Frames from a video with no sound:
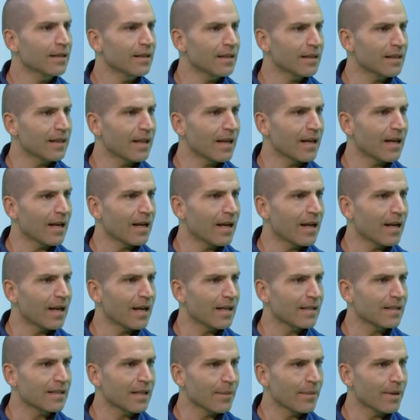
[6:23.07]
de
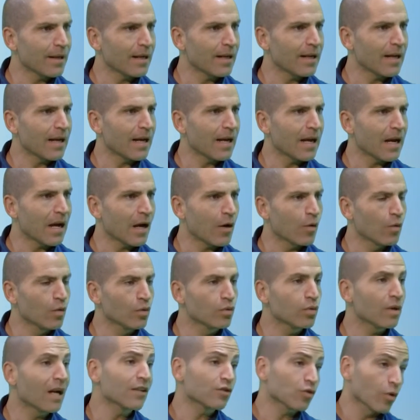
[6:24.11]
esta semana
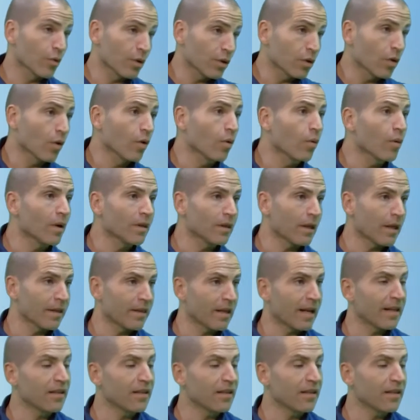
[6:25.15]
cultural, sobre todo en cuanto a